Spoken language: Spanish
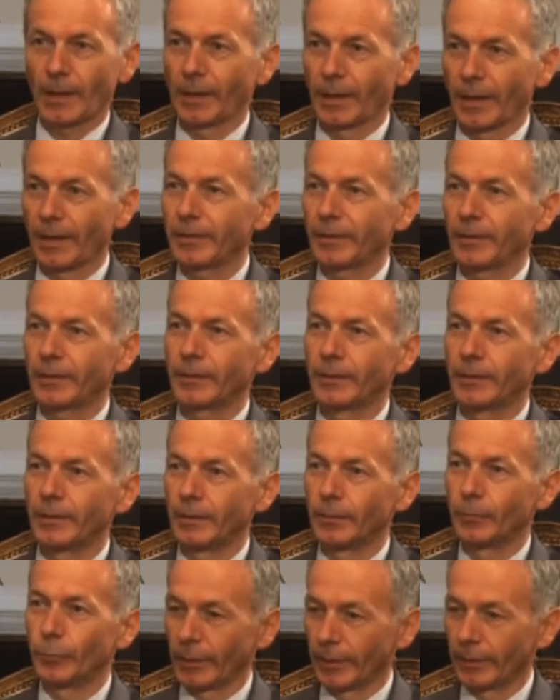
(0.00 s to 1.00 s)
Gracias
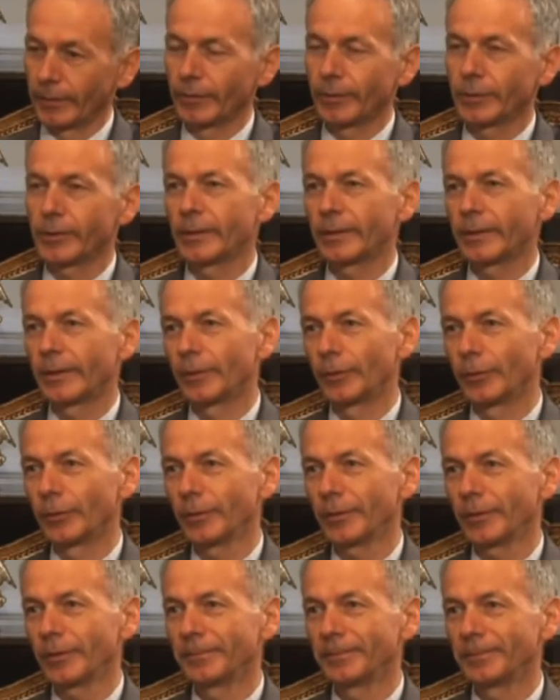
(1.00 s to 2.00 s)
y buenas noches a
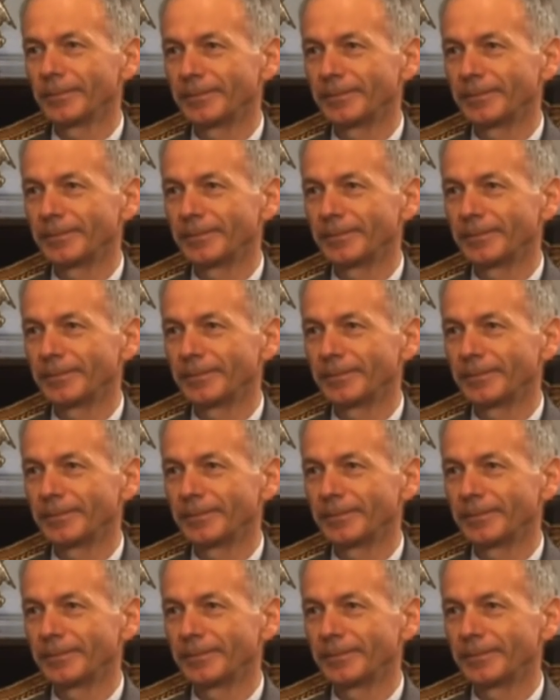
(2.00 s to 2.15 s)
todos.